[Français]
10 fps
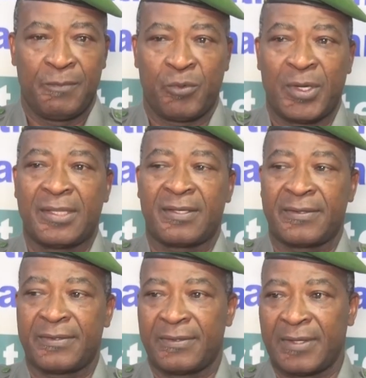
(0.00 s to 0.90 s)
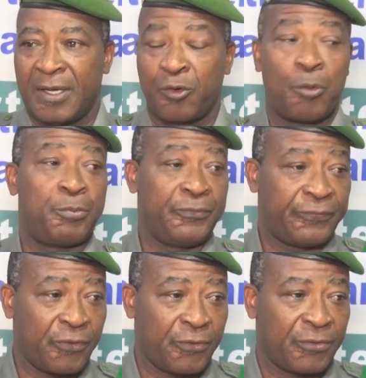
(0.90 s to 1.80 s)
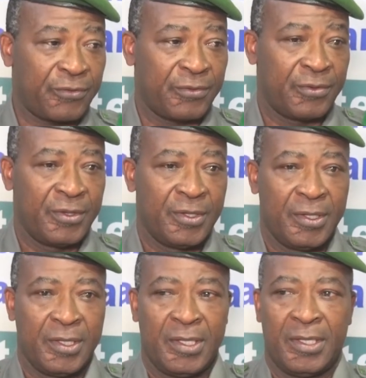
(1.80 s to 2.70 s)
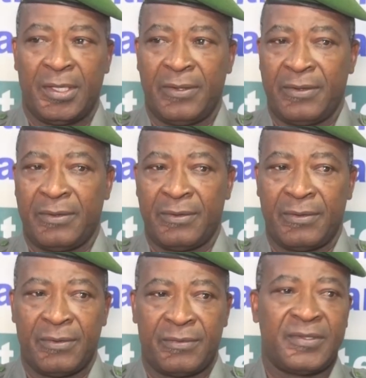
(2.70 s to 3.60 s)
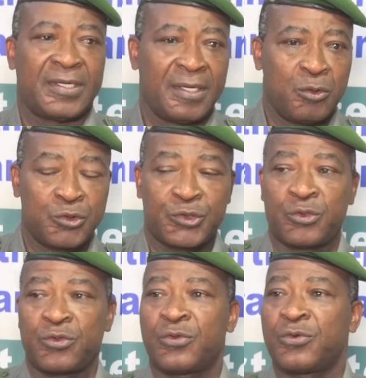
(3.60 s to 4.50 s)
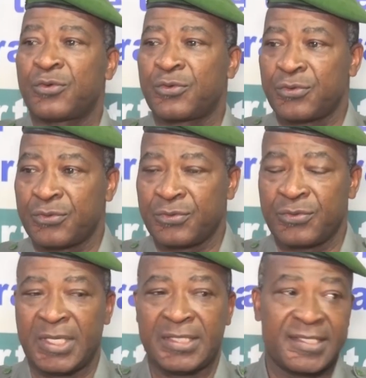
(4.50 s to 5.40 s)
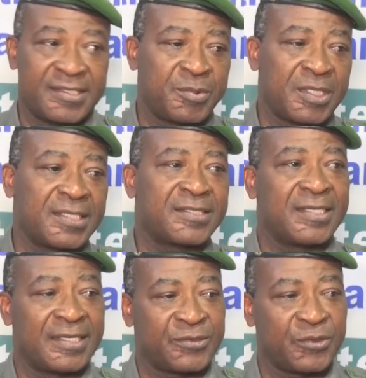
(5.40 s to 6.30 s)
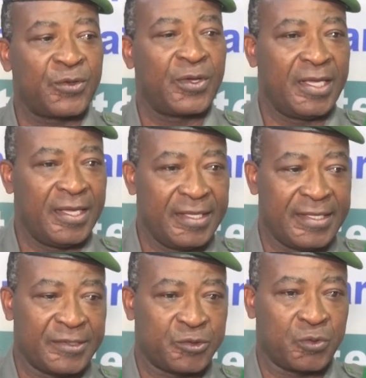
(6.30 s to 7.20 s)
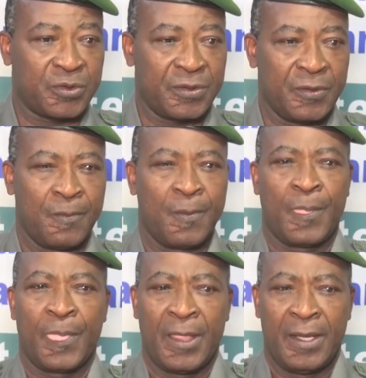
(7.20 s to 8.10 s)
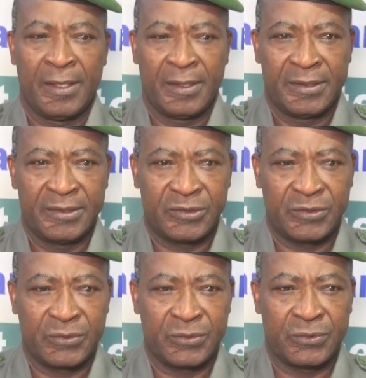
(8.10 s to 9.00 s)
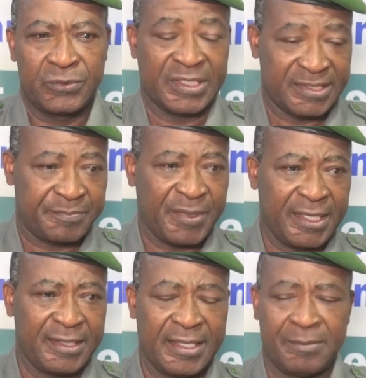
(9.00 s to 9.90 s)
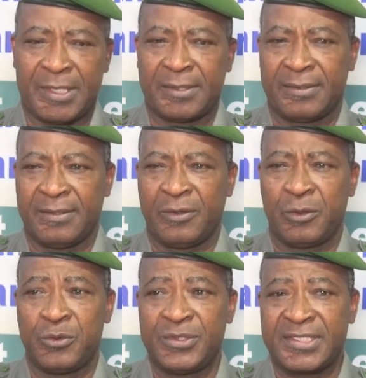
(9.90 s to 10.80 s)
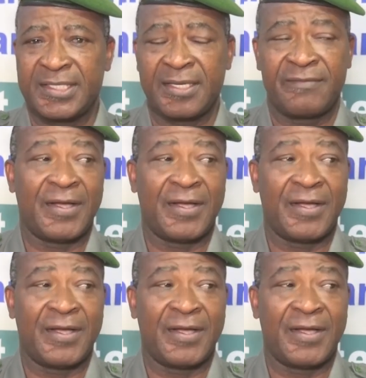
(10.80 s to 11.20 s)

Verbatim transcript: pour être encore plus forts, euh, tirant leçon donc euh, des expériences des uns et des autres. J'espère également que l'UICN